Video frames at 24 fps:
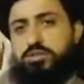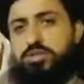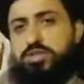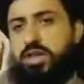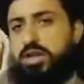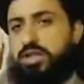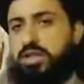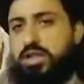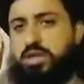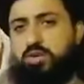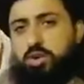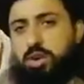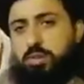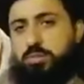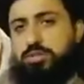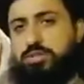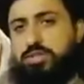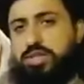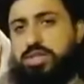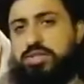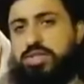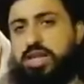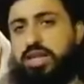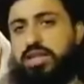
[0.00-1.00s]
तजावज़ करते हैं तो
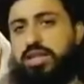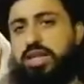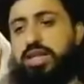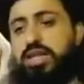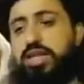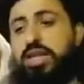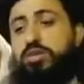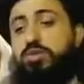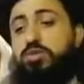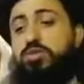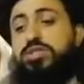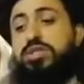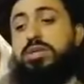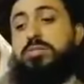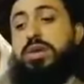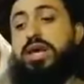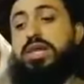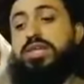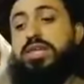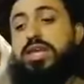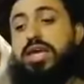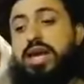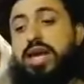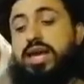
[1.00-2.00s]
हम उसके साथ नहीं हैं दूसरी
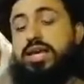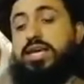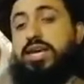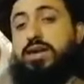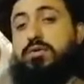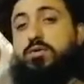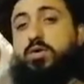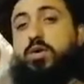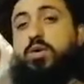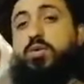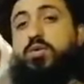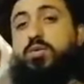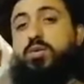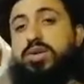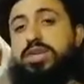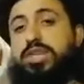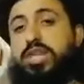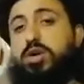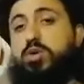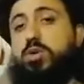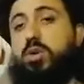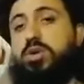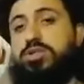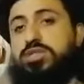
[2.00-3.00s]
बात यह है कि वो
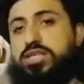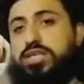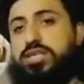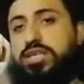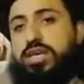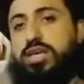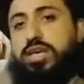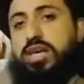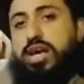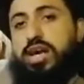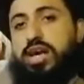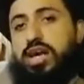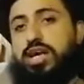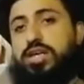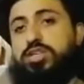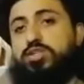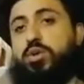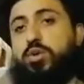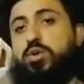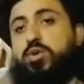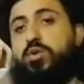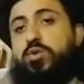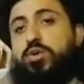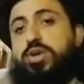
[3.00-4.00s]
कुतें कौन सी थी
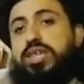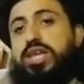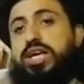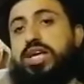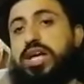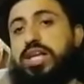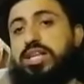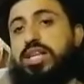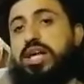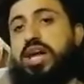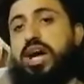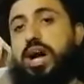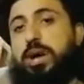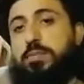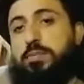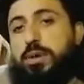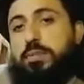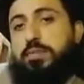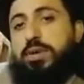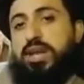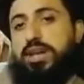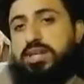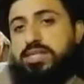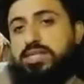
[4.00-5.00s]
जो कुतें कहते हैं
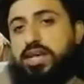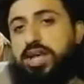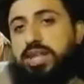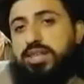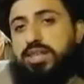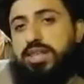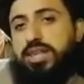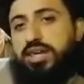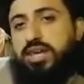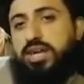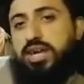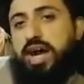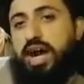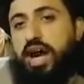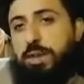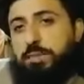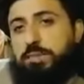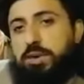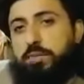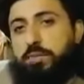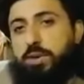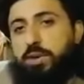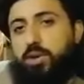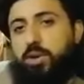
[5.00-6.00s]
आप हमारे साथ थी
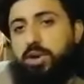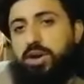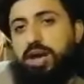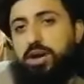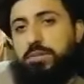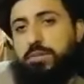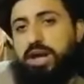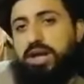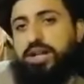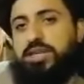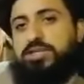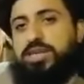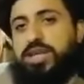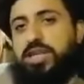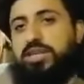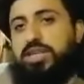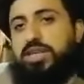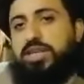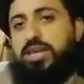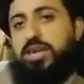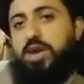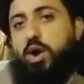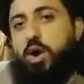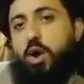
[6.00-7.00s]
आपके बकौल हमारे साथ
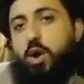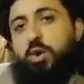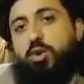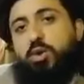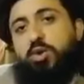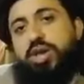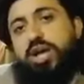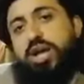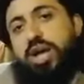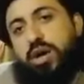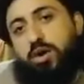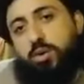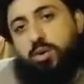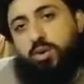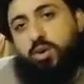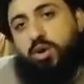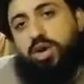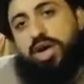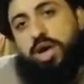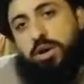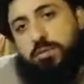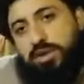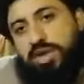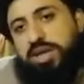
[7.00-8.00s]
थी और उन्हें
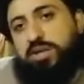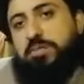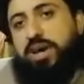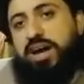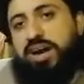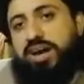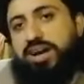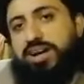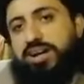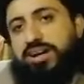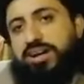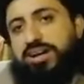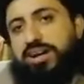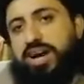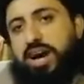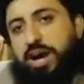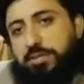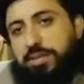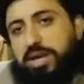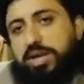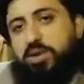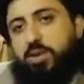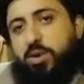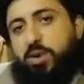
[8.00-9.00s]
उन्होंने हमें ही मारा
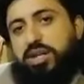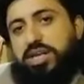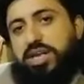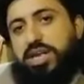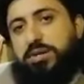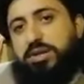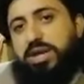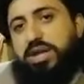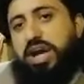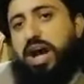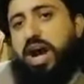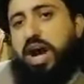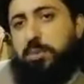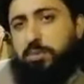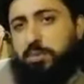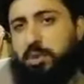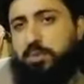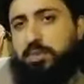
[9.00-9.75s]
हमें गोलियां लगाई